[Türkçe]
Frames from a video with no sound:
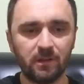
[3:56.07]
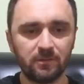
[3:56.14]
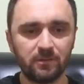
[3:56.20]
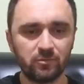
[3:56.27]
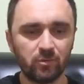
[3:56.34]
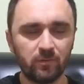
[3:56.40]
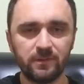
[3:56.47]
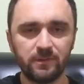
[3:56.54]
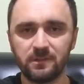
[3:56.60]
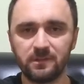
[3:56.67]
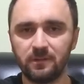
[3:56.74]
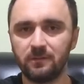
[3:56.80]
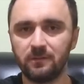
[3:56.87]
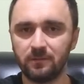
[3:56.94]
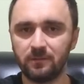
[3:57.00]
Yani
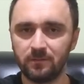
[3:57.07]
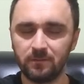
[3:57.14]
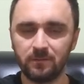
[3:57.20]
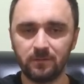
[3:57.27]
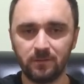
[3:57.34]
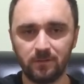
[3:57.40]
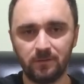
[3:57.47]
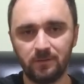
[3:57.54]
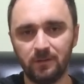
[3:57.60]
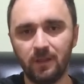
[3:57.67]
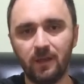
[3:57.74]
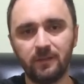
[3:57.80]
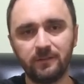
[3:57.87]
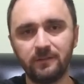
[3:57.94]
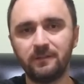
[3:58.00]
solfejini
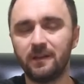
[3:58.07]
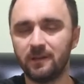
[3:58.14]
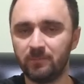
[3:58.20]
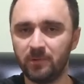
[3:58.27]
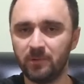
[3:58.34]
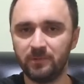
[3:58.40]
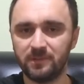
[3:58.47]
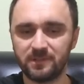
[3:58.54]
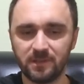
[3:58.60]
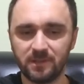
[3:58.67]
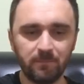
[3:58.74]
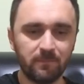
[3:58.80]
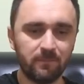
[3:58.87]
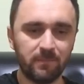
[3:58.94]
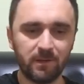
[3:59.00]
layığıyla
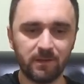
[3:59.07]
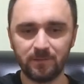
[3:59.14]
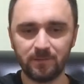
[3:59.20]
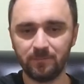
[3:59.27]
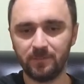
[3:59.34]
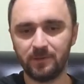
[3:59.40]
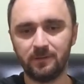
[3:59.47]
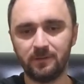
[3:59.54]
yapabilirsem bakayım